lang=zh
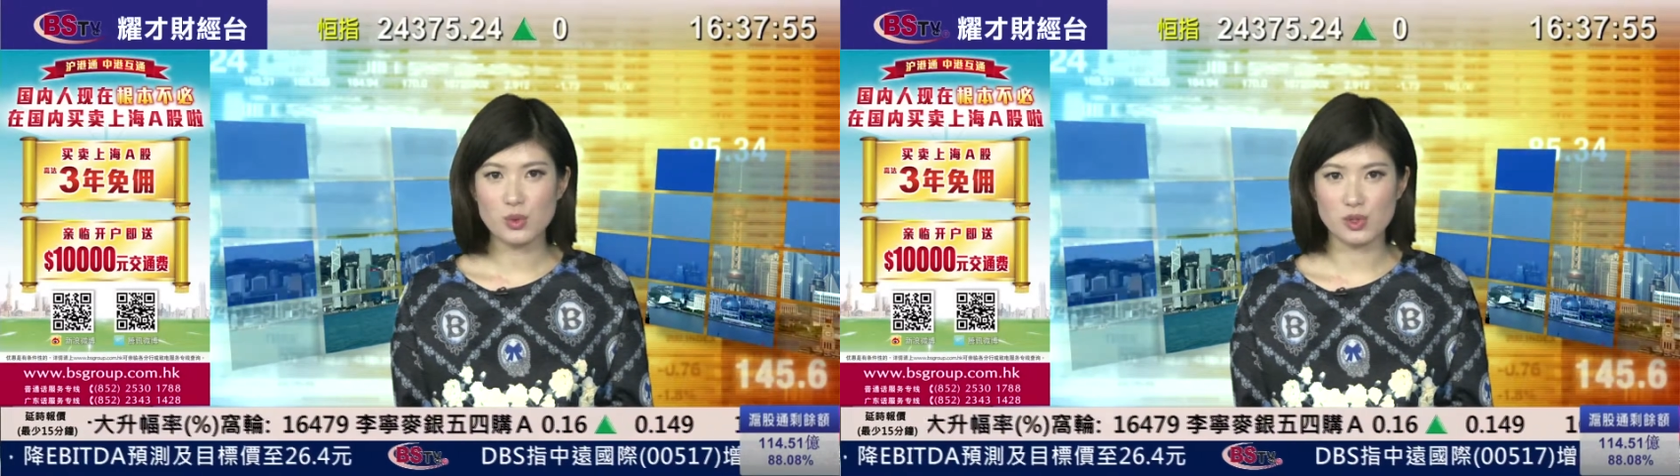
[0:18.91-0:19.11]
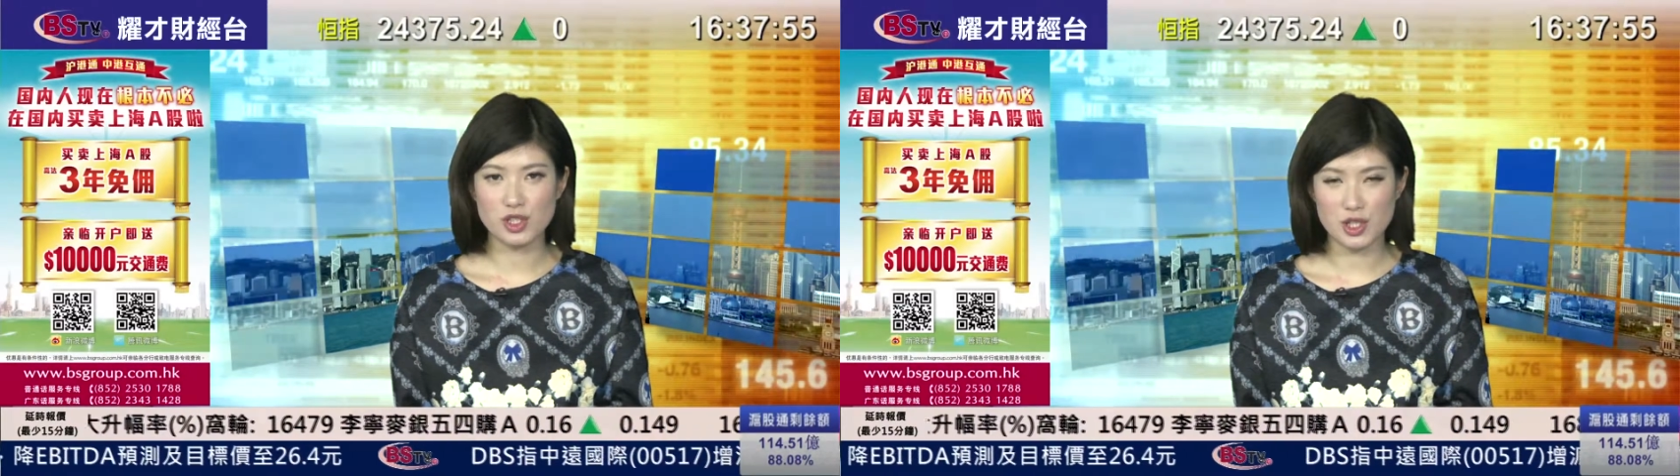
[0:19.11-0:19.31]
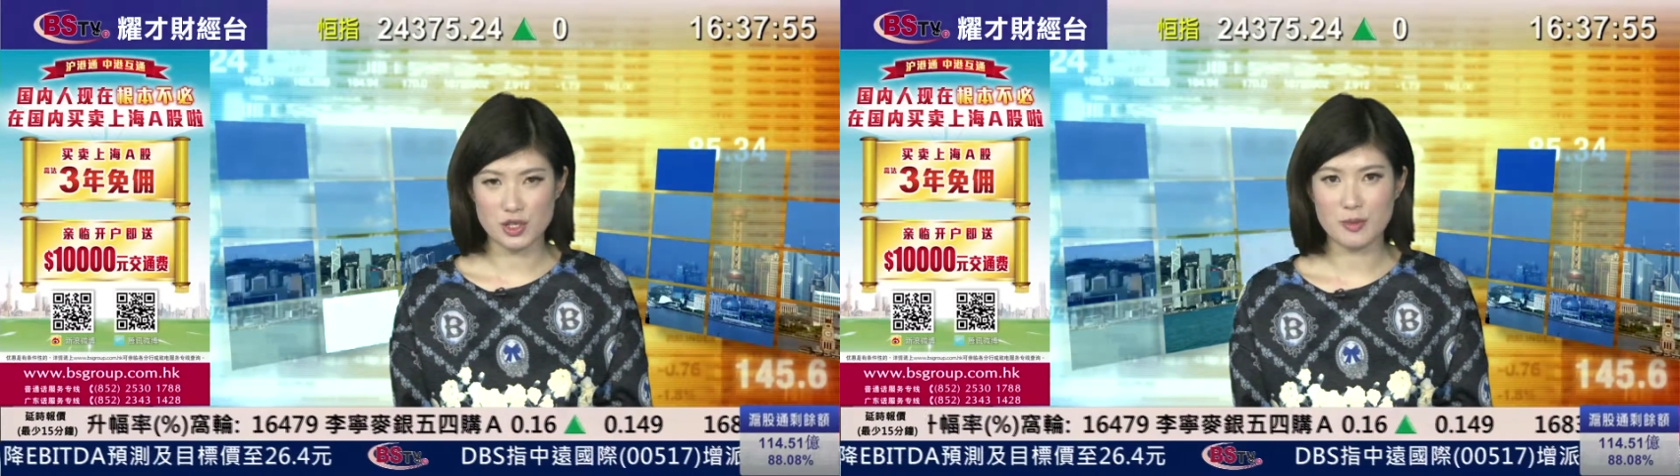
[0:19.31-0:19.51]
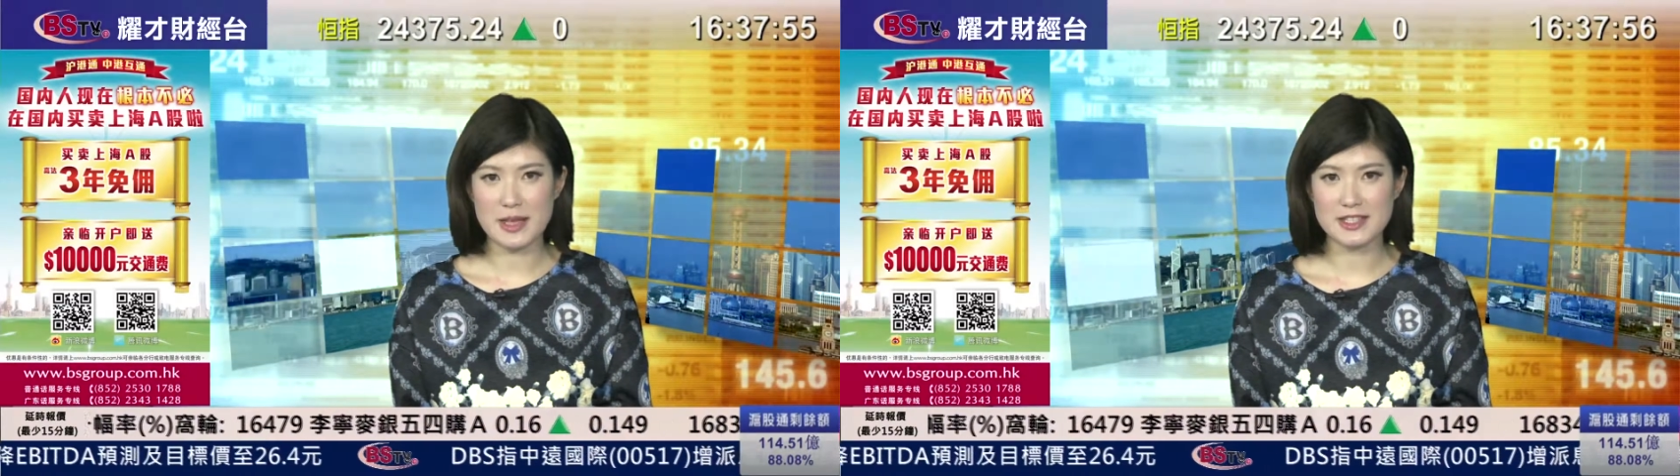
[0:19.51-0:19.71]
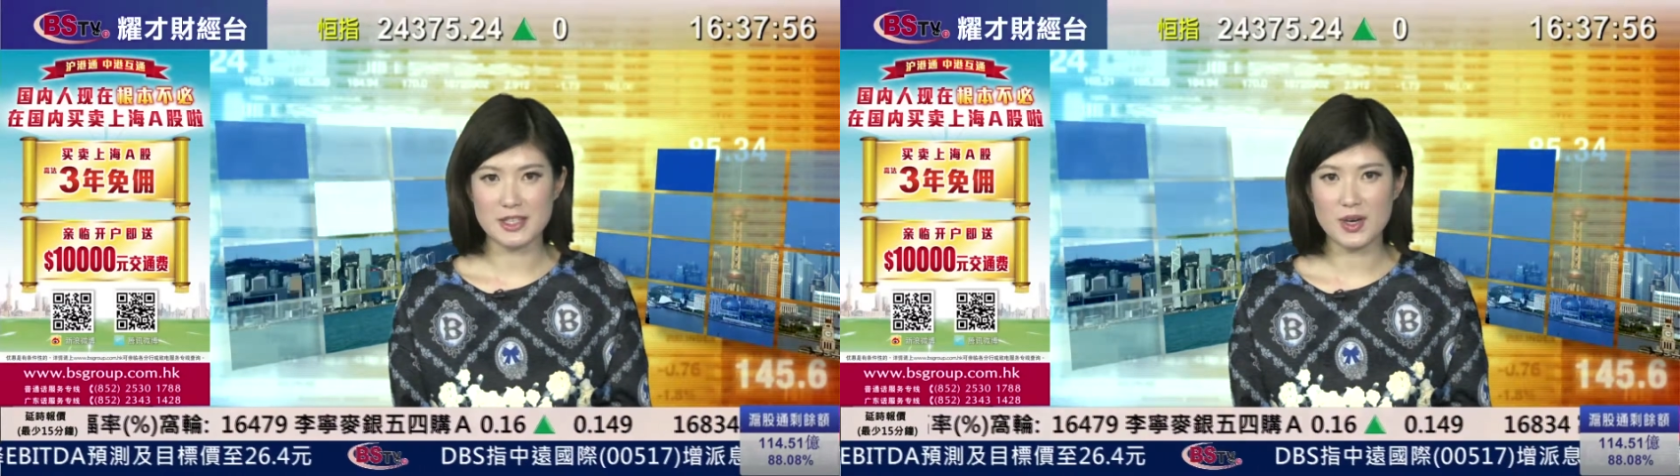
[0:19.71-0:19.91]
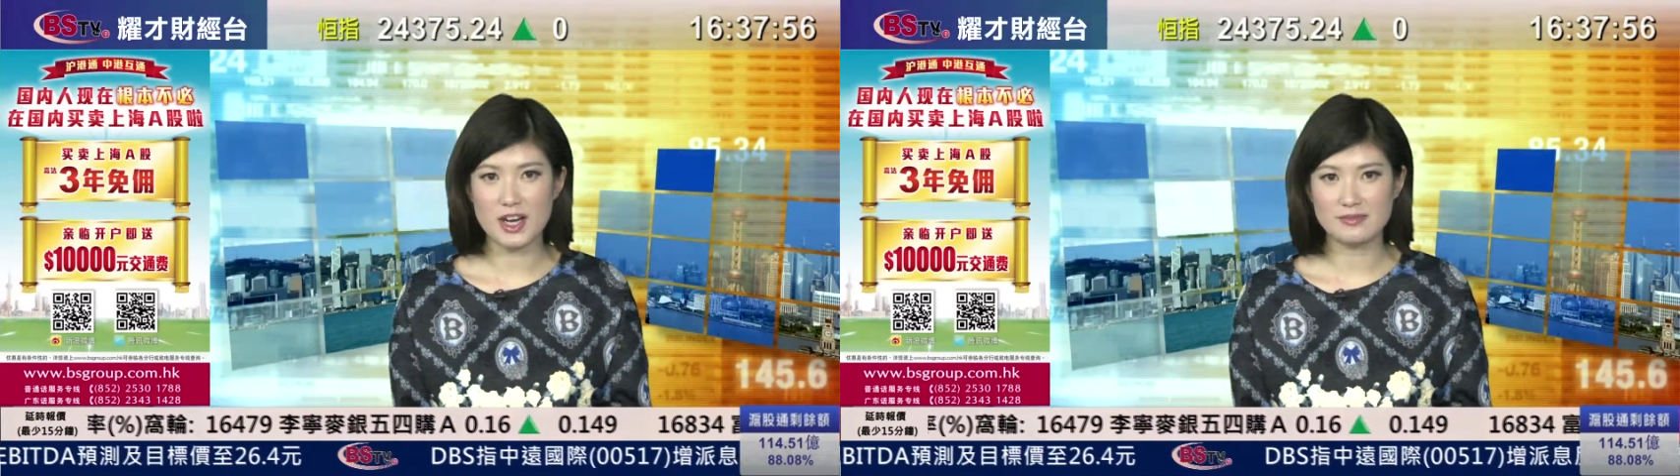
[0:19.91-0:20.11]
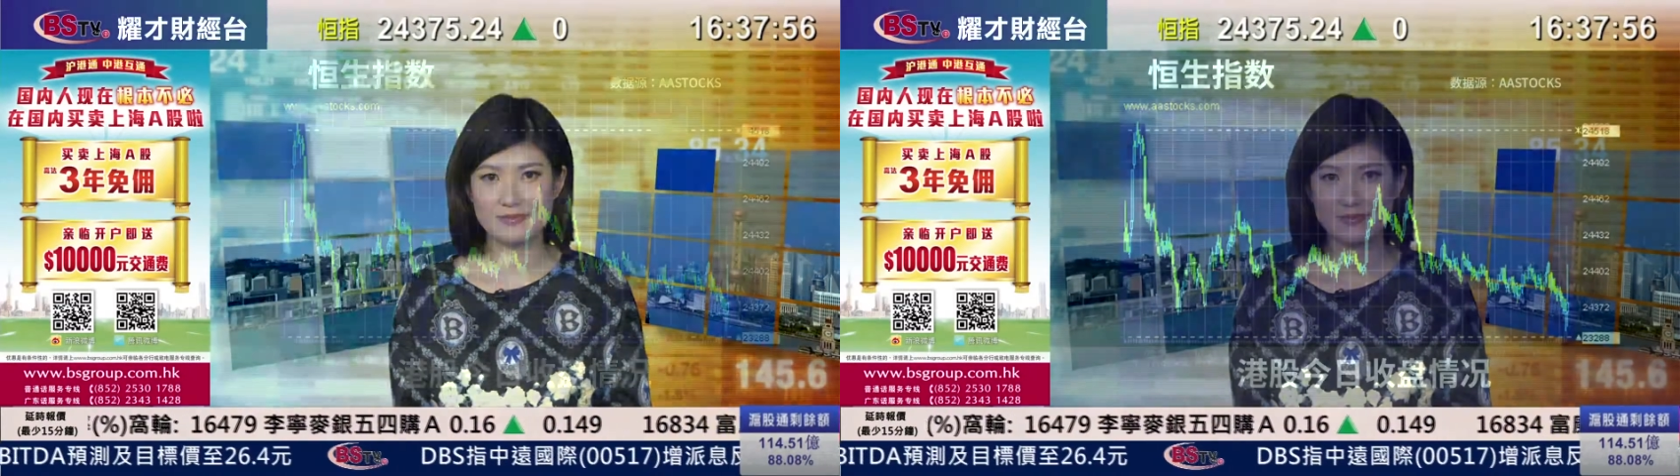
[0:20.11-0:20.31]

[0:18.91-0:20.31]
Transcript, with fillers: 股市的收盘情况。